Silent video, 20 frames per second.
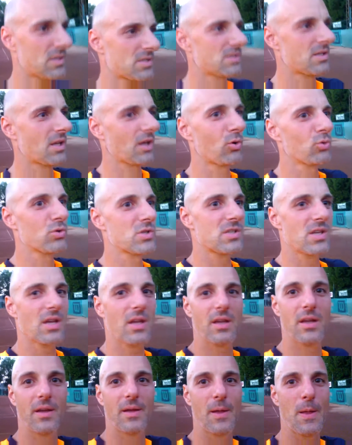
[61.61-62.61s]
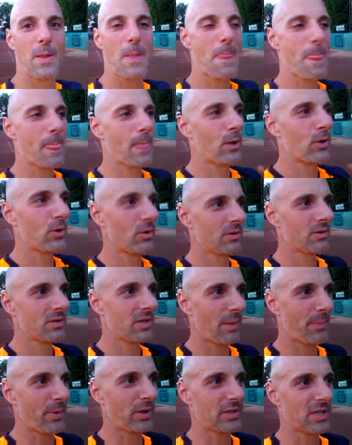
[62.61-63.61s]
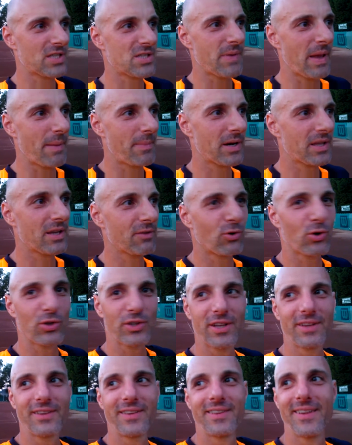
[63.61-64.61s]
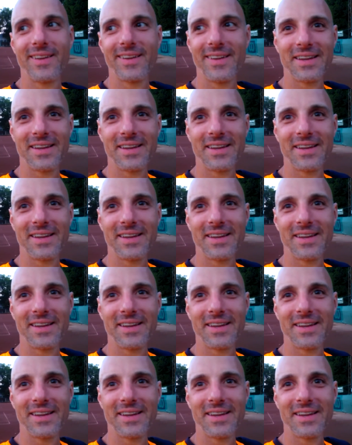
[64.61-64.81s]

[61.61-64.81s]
Das ist der Russe. Ich habe heute zweimal gewonnen.